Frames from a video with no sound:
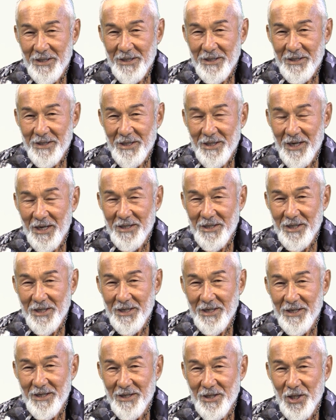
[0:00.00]
しか
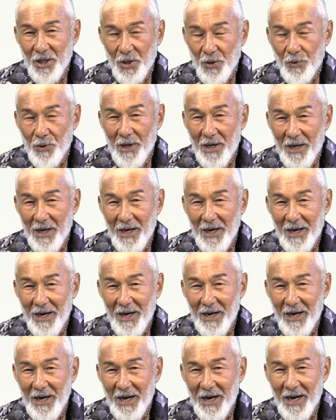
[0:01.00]
し、主は
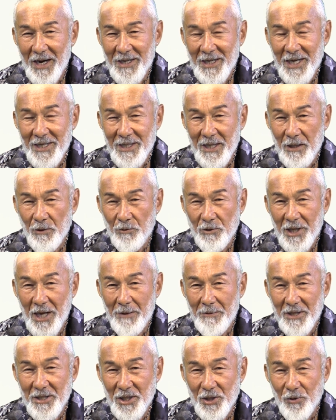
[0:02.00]
あなたの
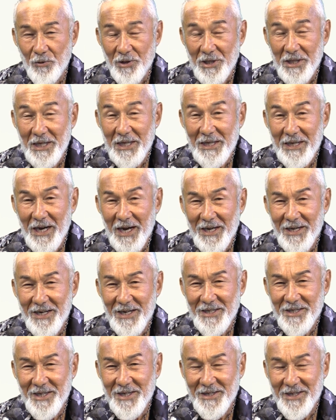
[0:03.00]
魂を生き返ら
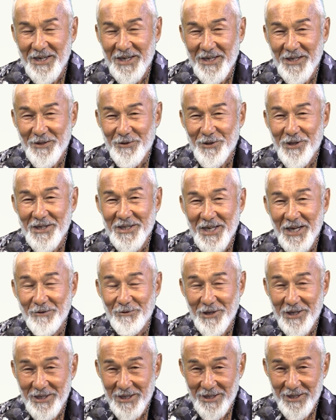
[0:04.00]
せてくださる
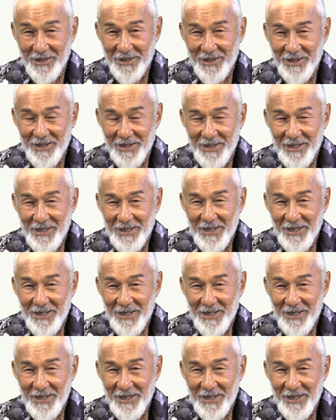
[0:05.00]
方です。